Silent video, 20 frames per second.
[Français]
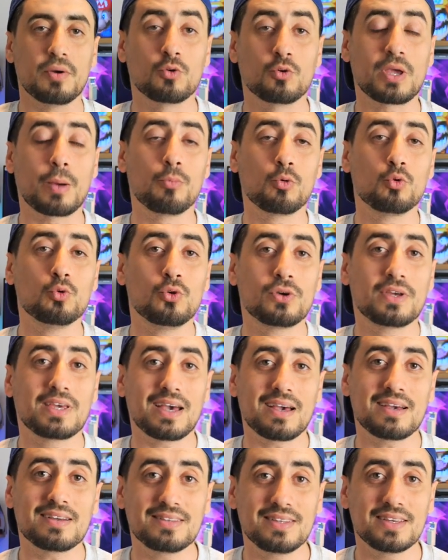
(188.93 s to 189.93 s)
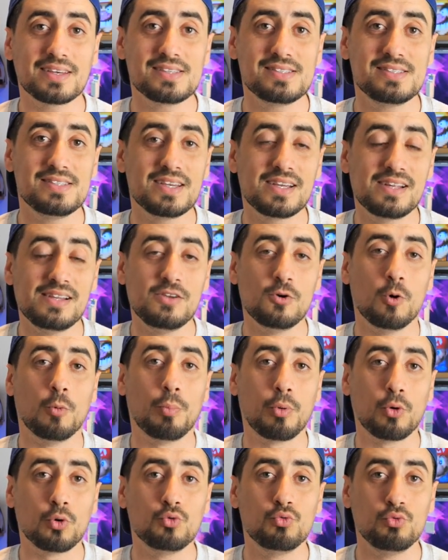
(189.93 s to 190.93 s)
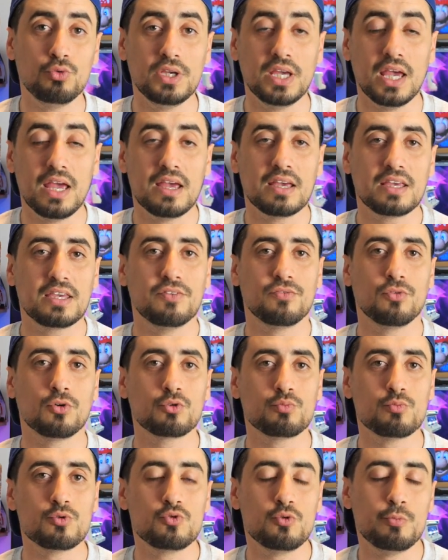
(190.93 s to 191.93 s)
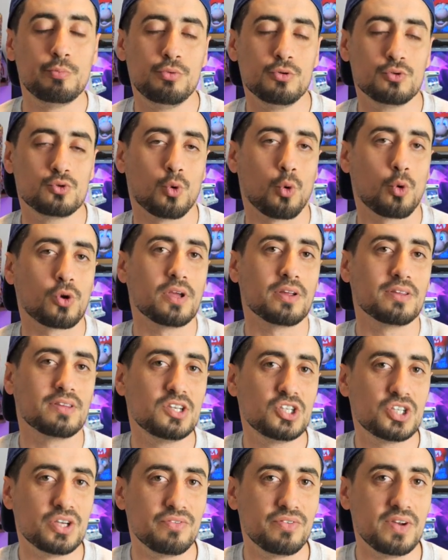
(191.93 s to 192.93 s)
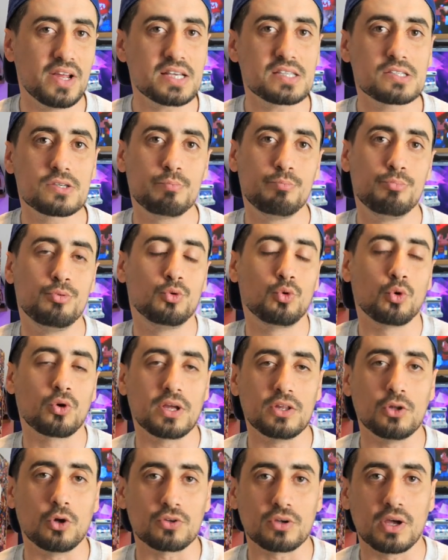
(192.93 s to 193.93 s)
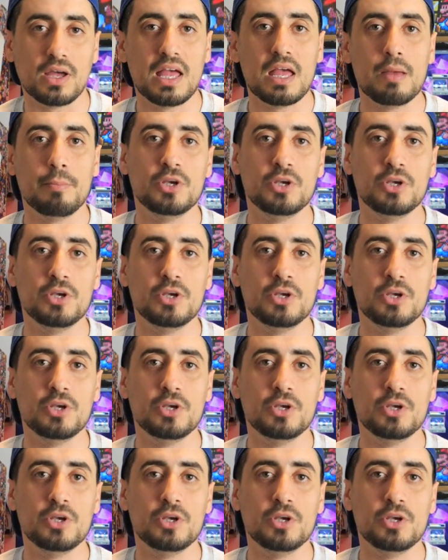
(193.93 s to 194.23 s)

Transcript: Donc il y a beaucoup de caractéristiques liées au produit qui font que je me suis plus orienté chez Flex plutôt qu'un autre.